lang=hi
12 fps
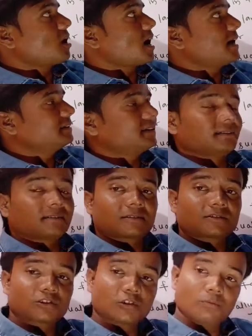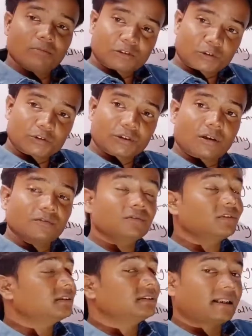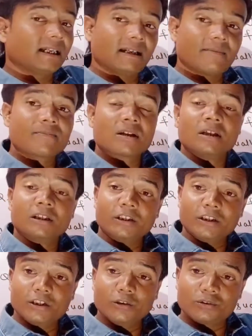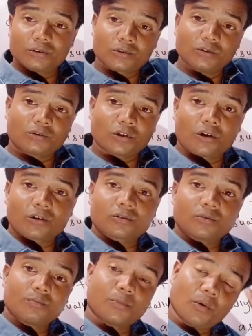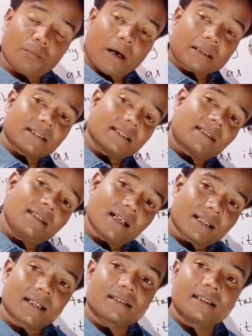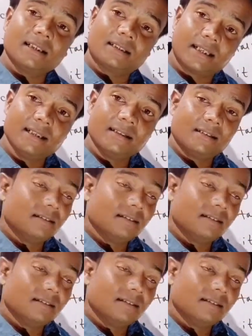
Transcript: आई थिंक सो मैं सोचता हूँ कि दे यूज टू टॉक वो बातें किया करती थी